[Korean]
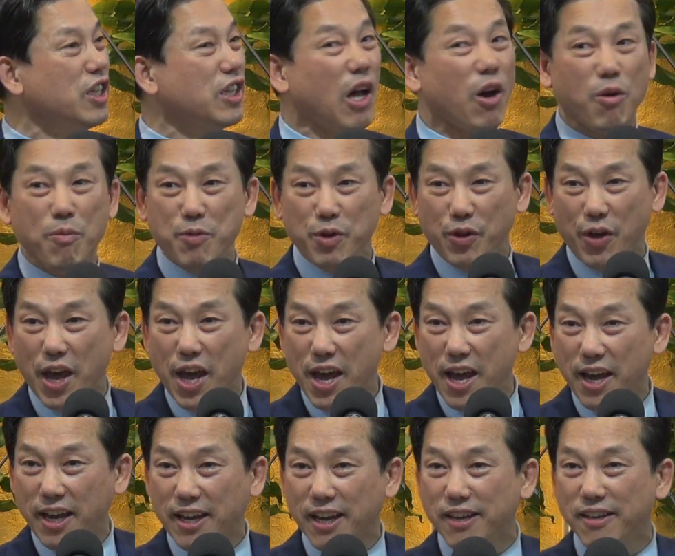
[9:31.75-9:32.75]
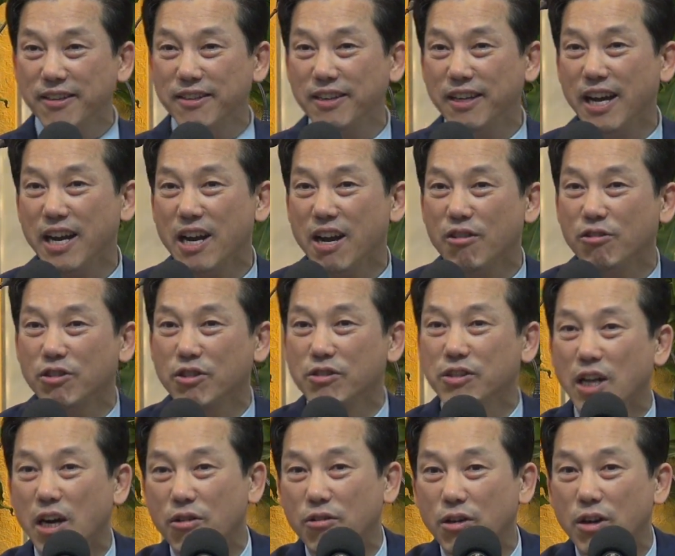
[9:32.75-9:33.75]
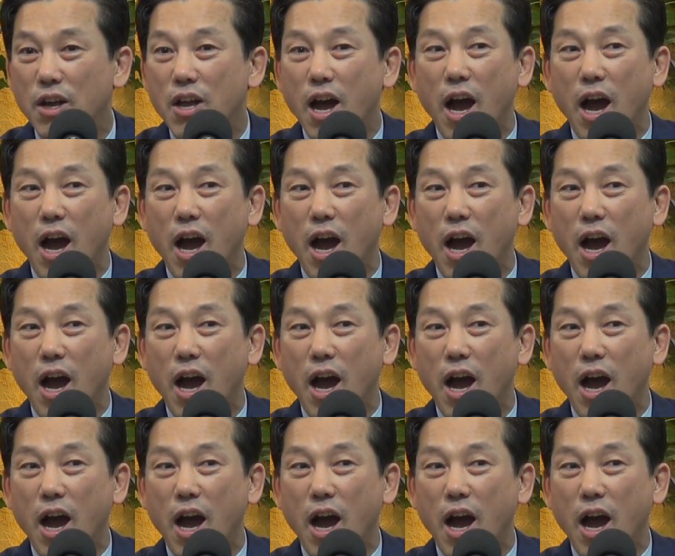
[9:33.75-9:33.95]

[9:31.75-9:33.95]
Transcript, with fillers: 있다고 뭐 회개를 하라고 그러냐고.